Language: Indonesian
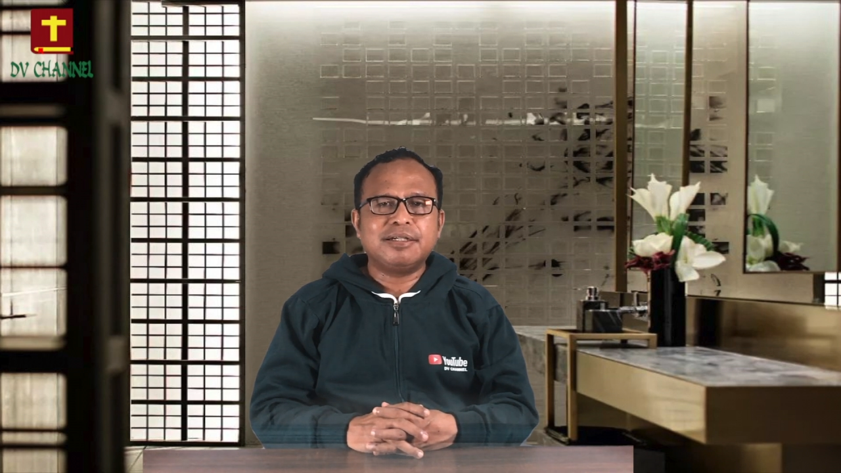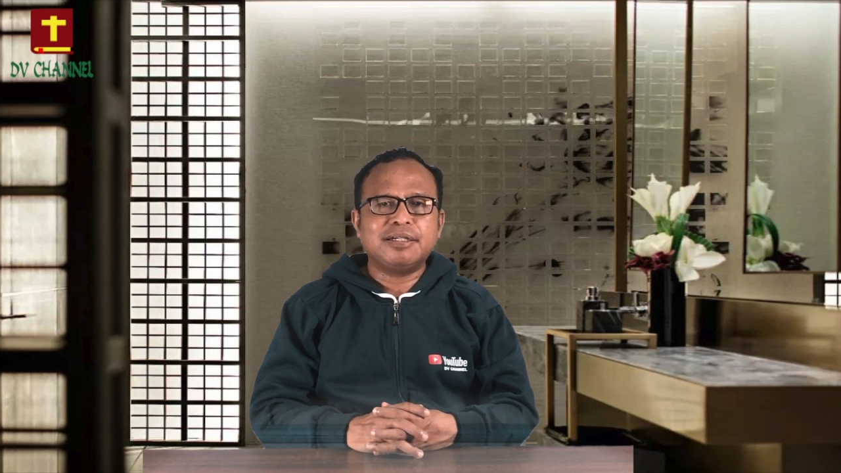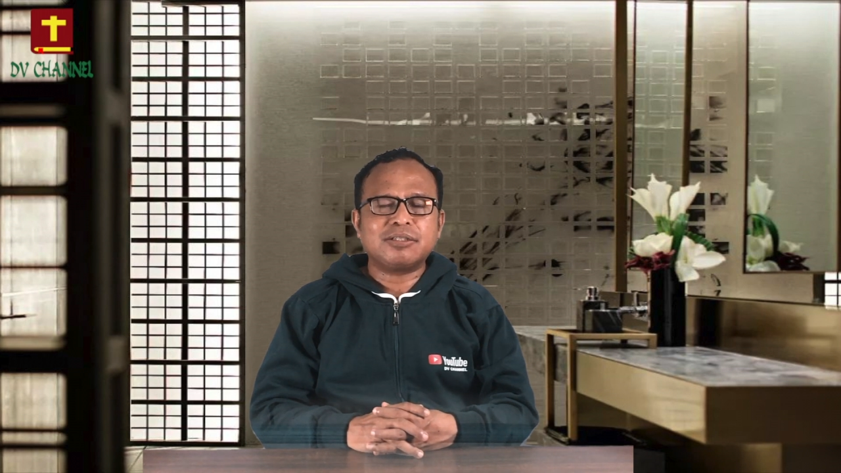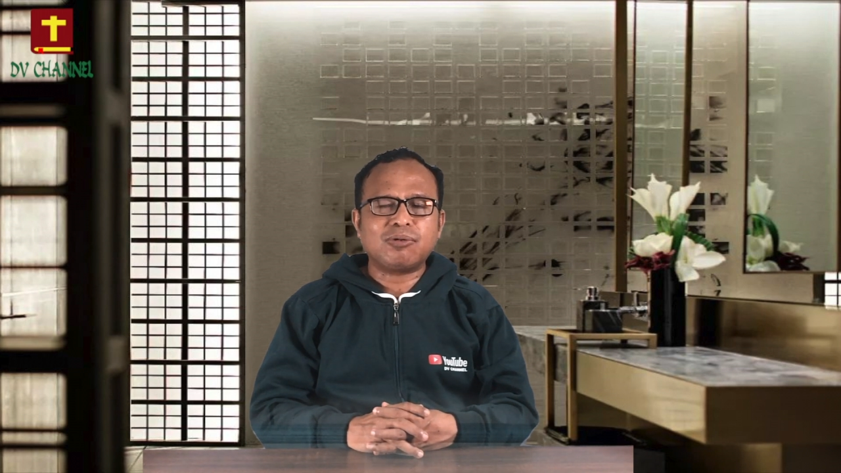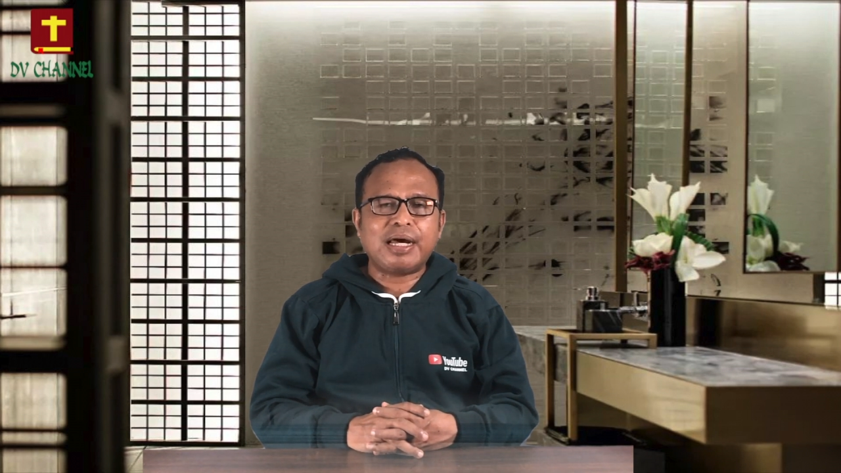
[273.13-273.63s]

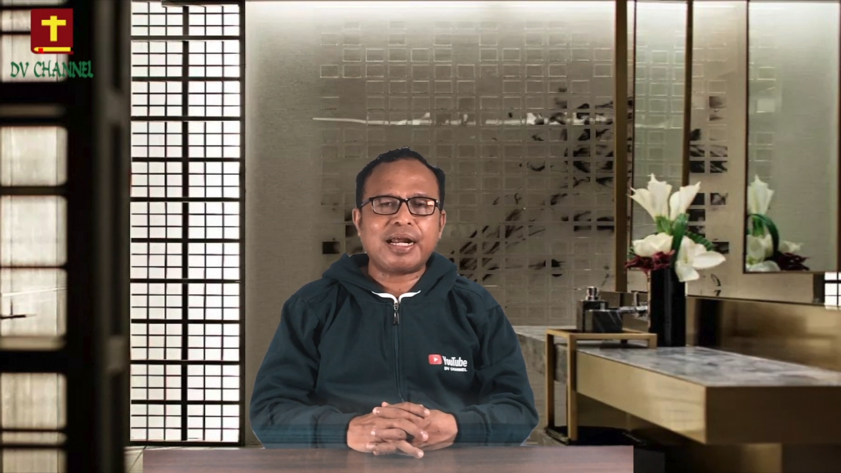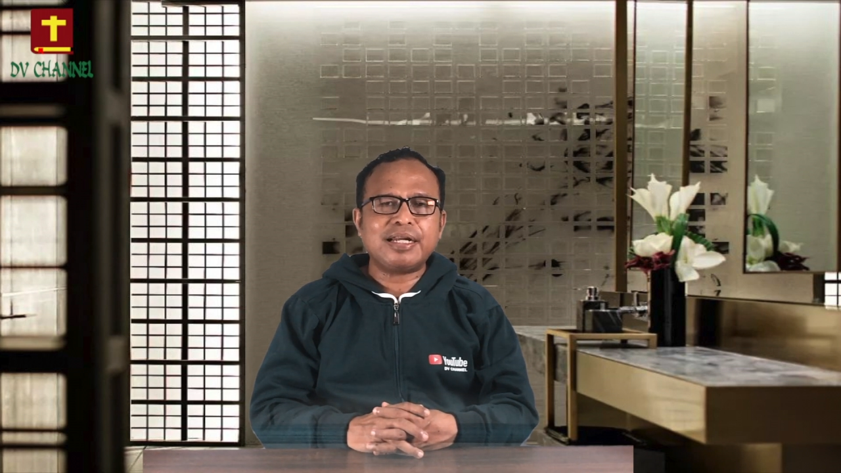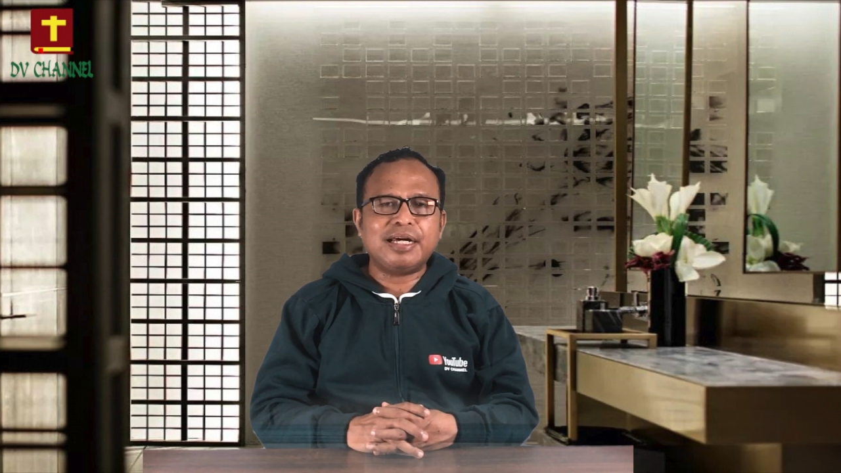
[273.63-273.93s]
saudara